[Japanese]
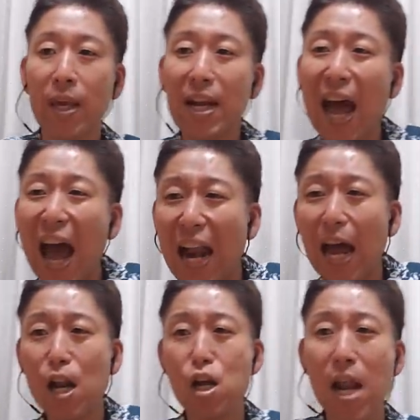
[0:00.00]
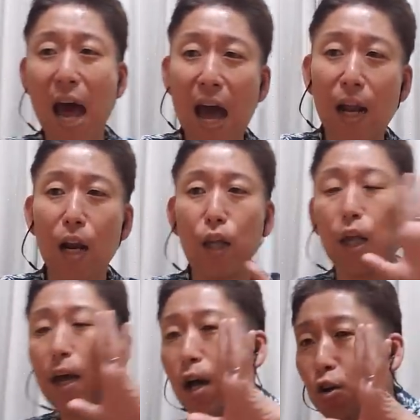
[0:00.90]
ララララララ、
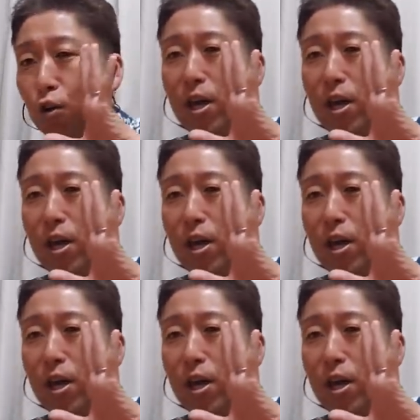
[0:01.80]
大河君。